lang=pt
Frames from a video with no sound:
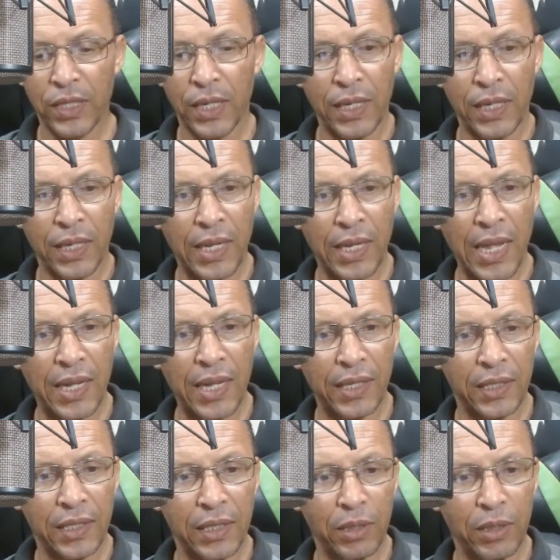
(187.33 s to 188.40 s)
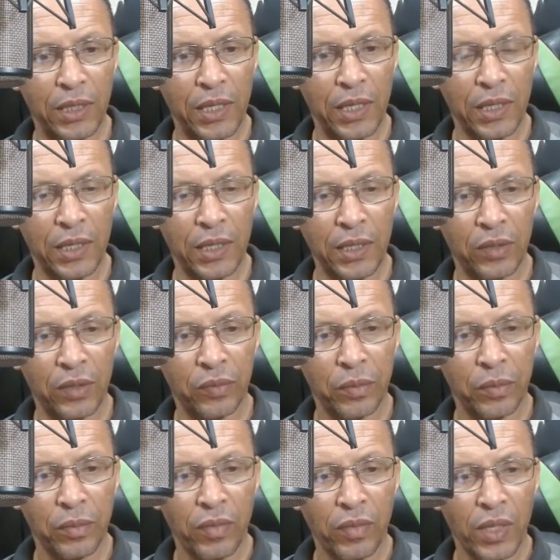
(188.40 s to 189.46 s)
Basta você clicar em cima dele
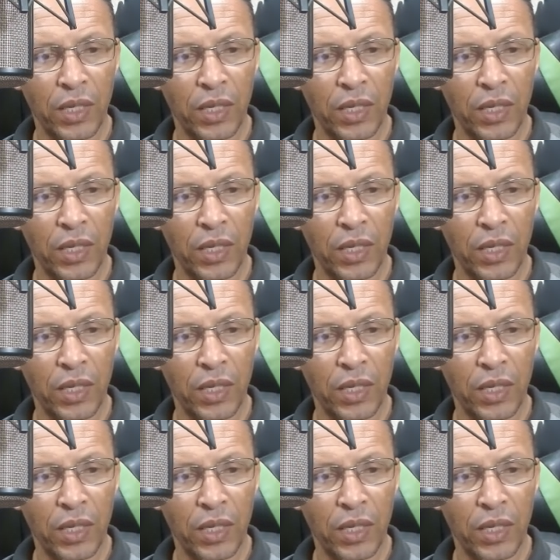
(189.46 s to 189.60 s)
aqui, ó.